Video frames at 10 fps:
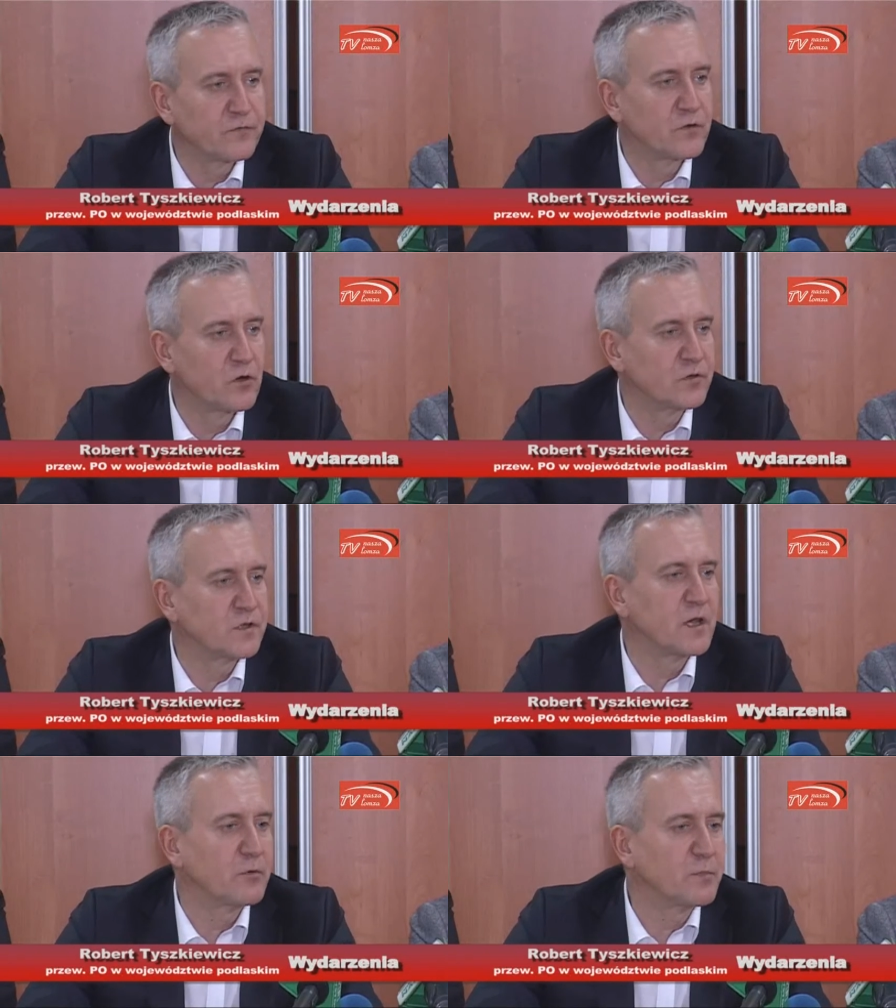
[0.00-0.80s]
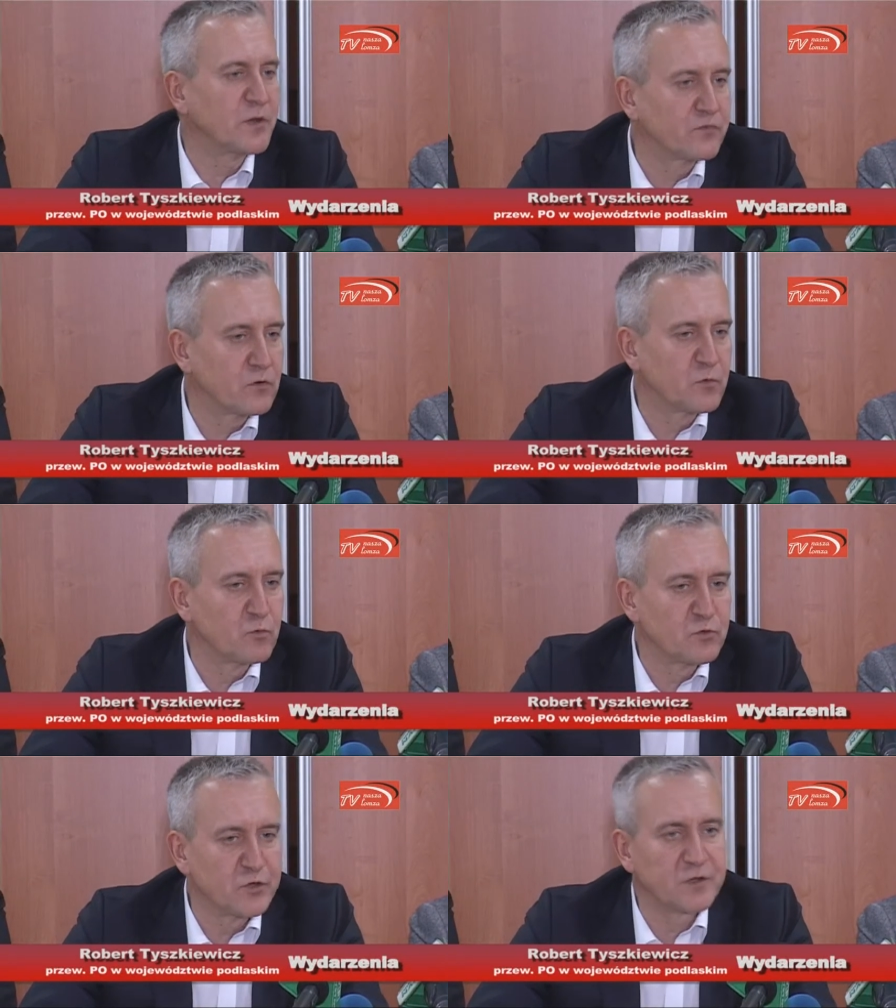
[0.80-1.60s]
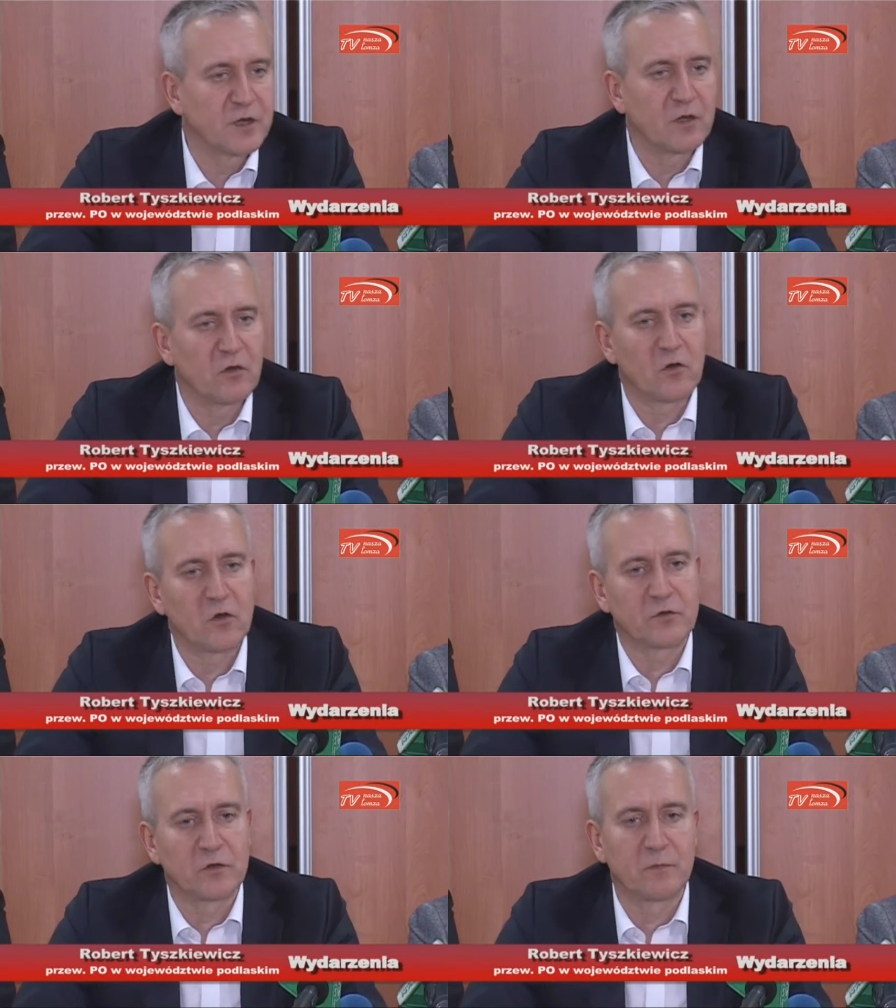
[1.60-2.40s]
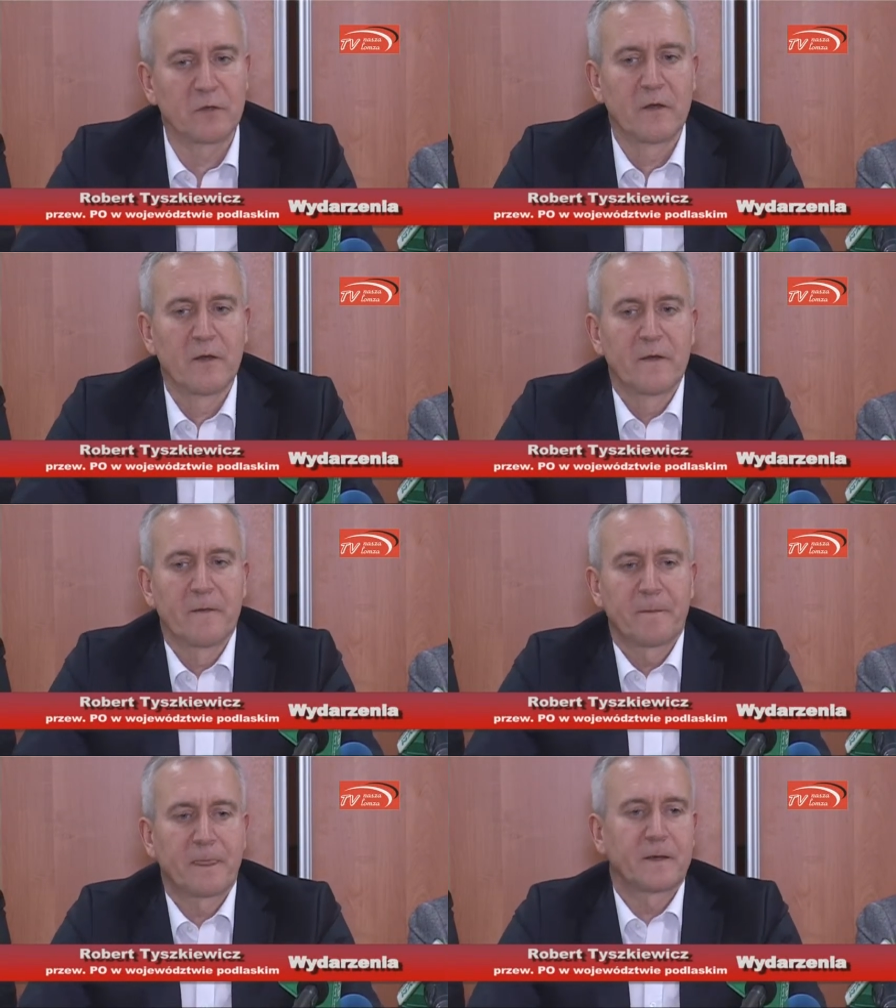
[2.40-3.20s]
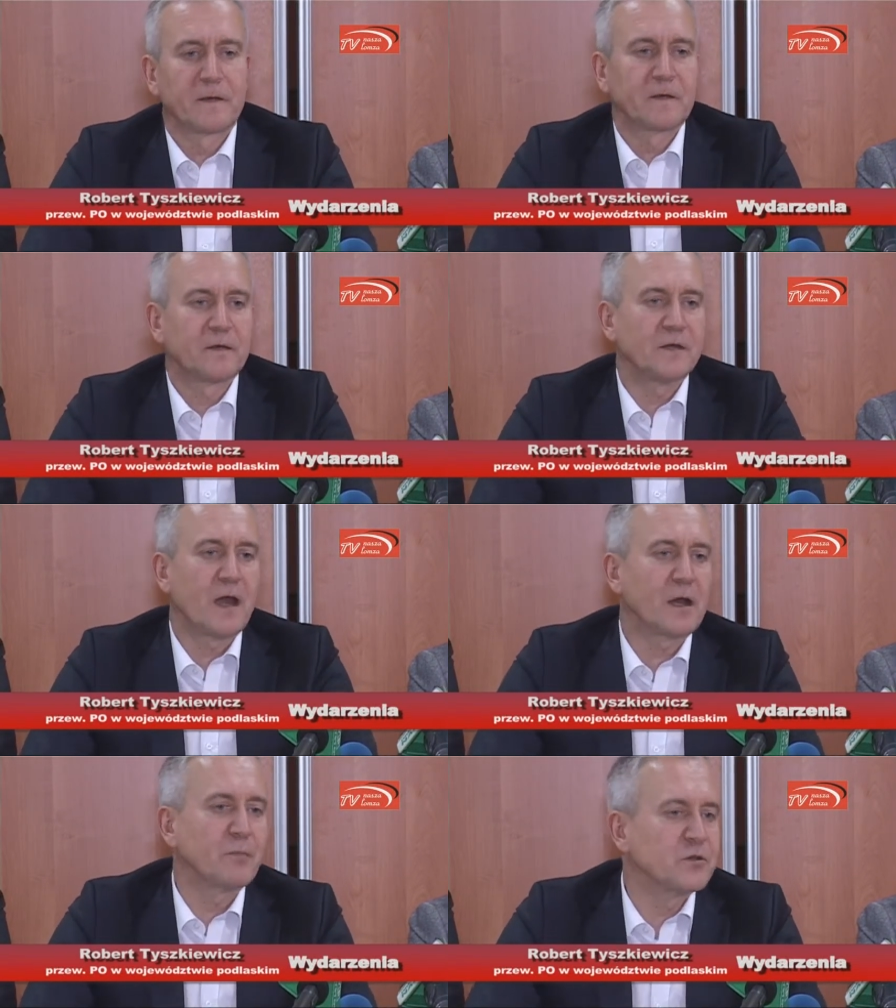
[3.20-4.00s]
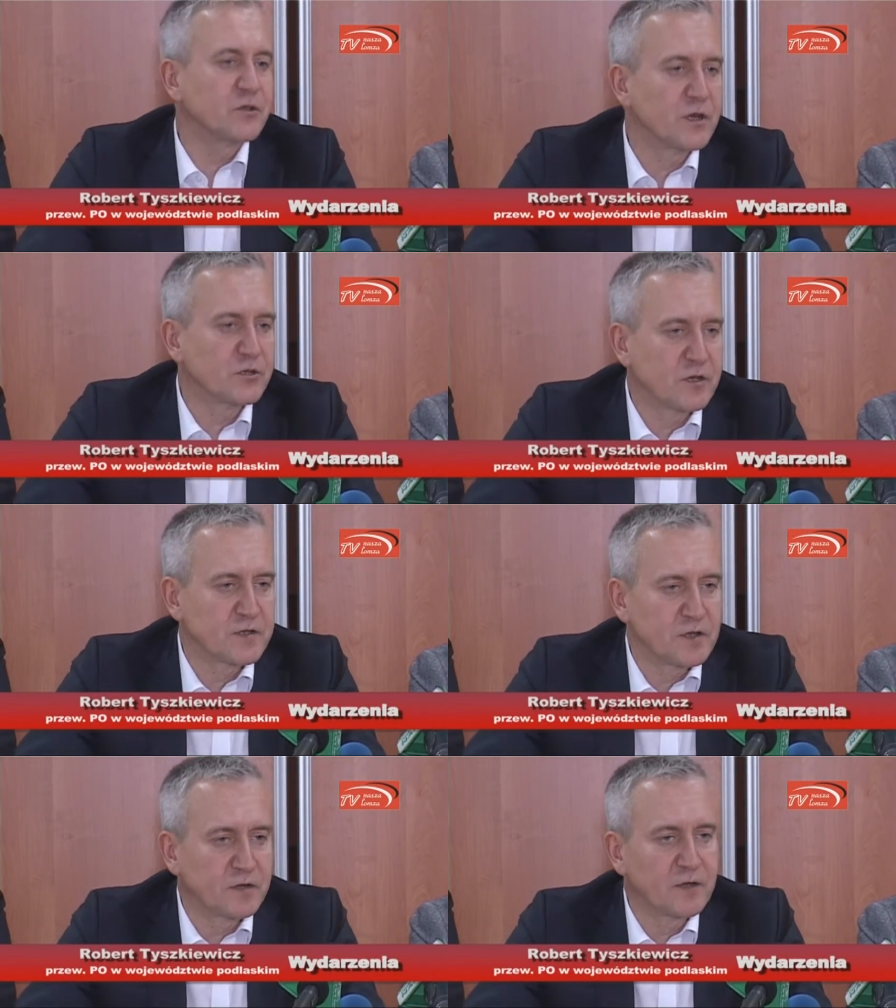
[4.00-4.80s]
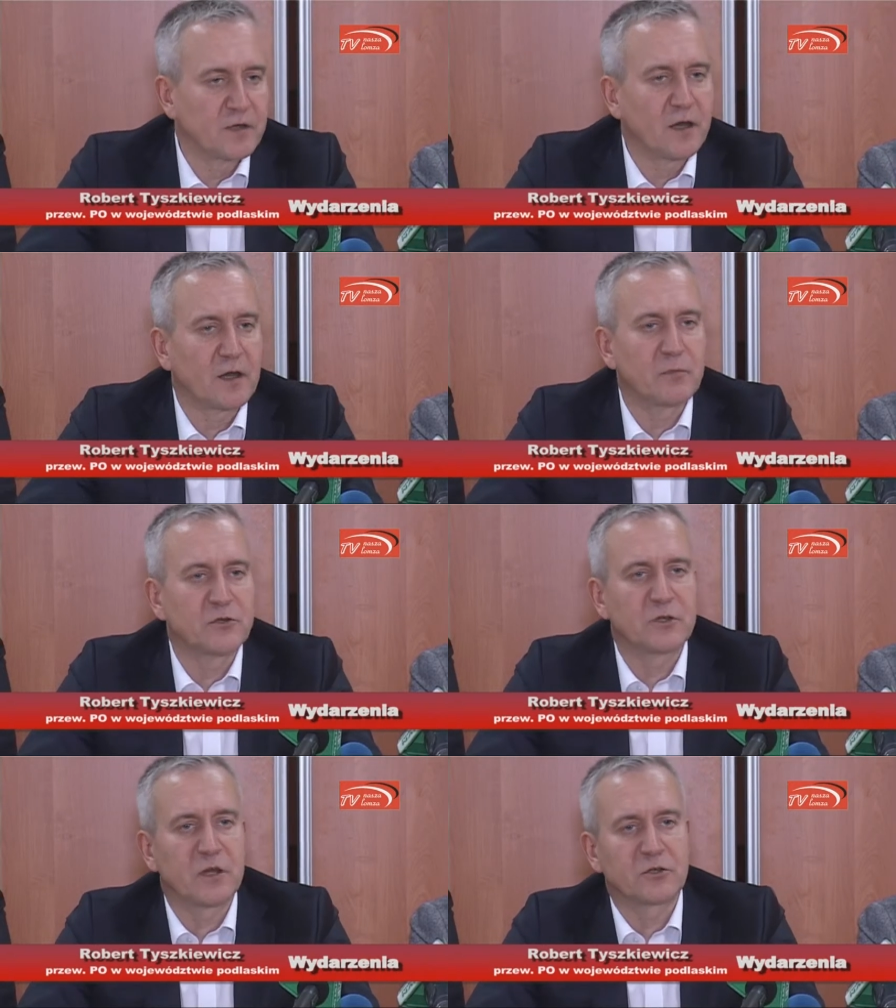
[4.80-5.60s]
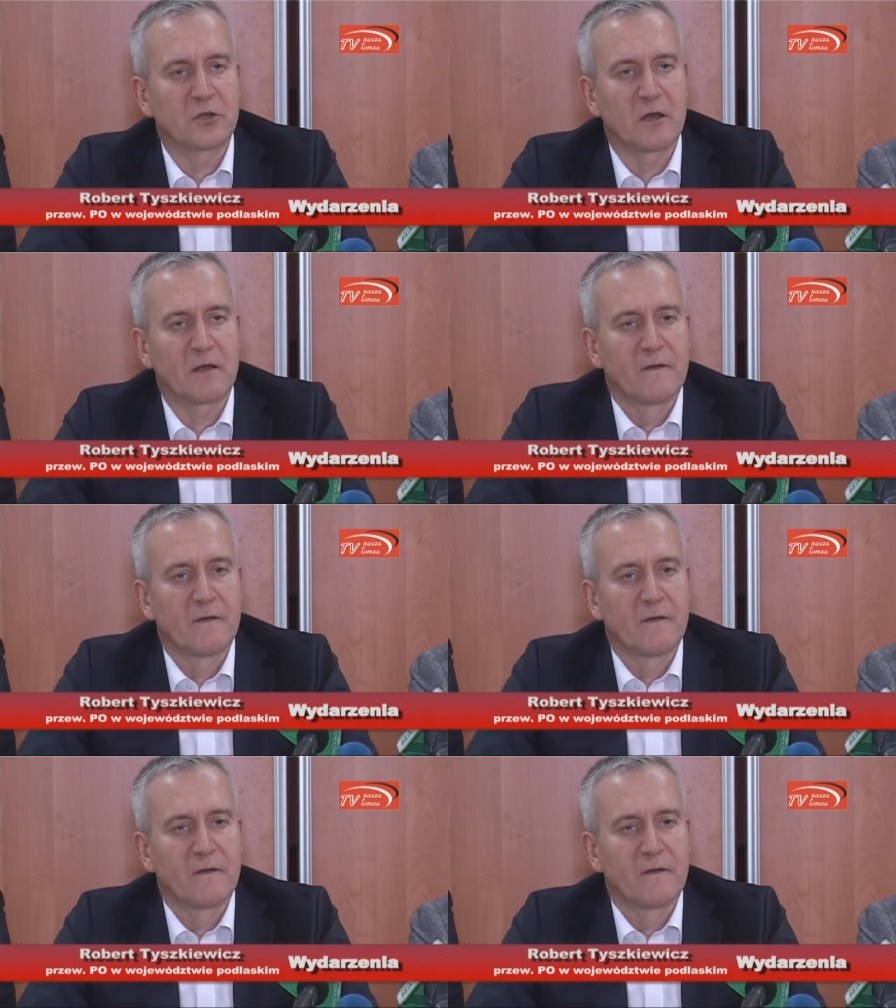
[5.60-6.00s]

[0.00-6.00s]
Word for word: w gronie całej Platformy Łomżyńskiej, o tym, jaka będzie nasza strategia, jaka będzie nasza